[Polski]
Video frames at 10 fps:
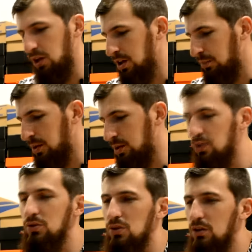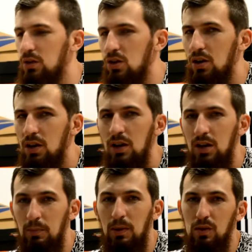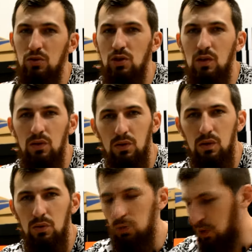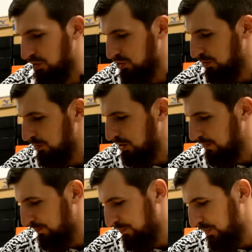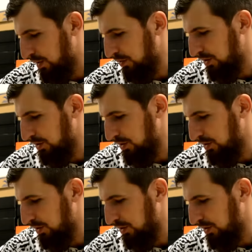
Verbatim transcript: I ja nie będę, chociaż jak wiecie, ja bardzo często dyskutuję z różnymi nie,